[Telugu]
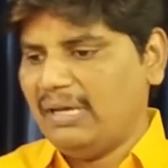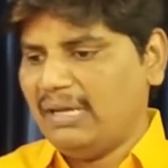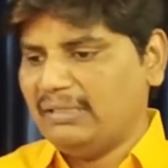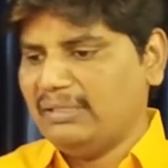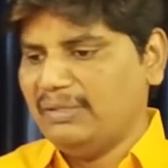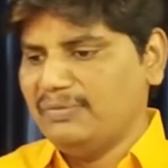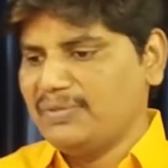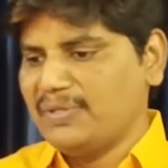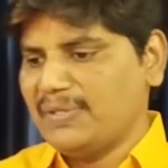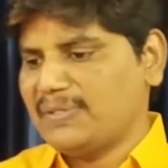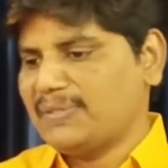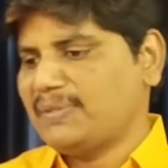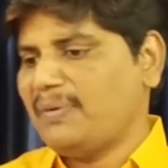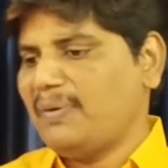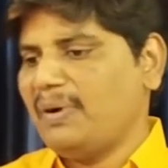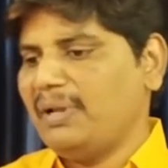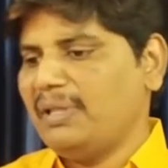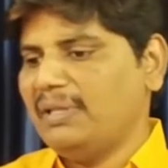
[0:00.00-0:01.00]
అర్థం
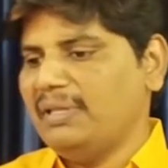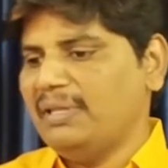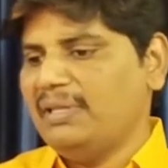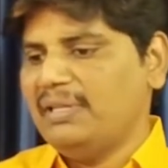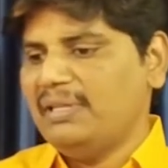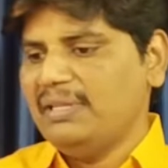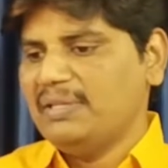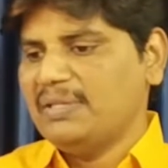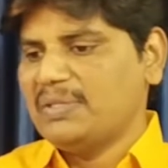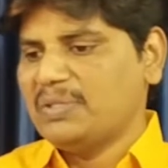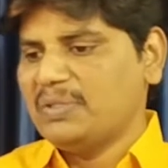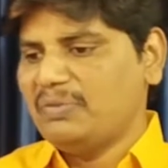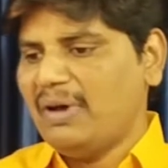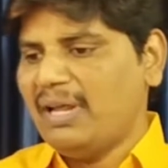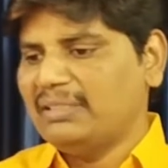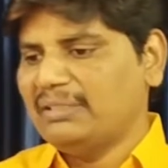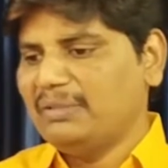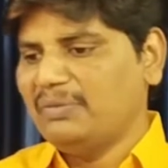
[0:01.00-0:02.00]
చేసుకోండి
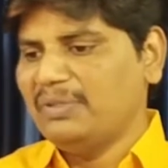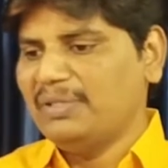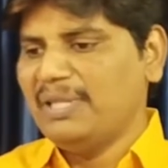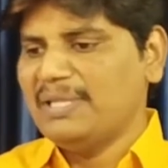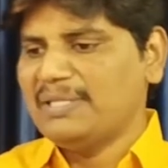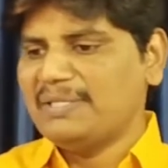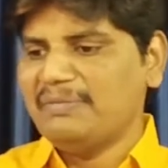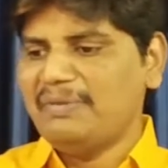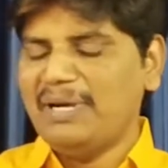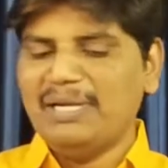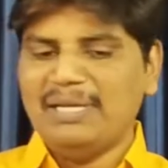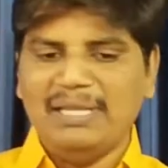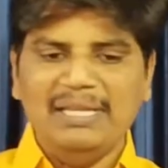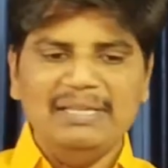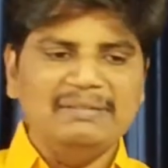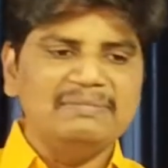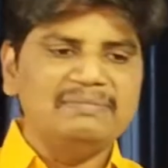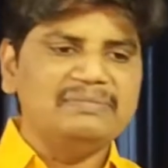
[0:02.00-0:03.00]
సువార్త ఉద్దేశం ఏంటి